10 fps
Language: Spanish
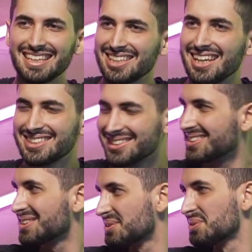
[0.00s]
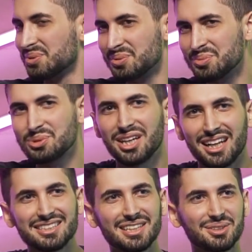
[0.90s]
Gracias. Muchas
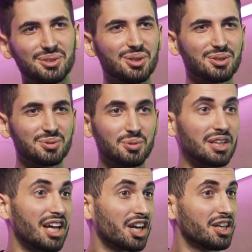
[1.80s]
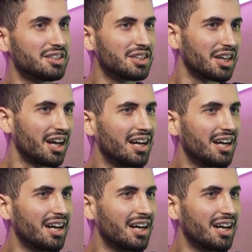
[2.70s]
gracias a todos. ¿Cuánta gente que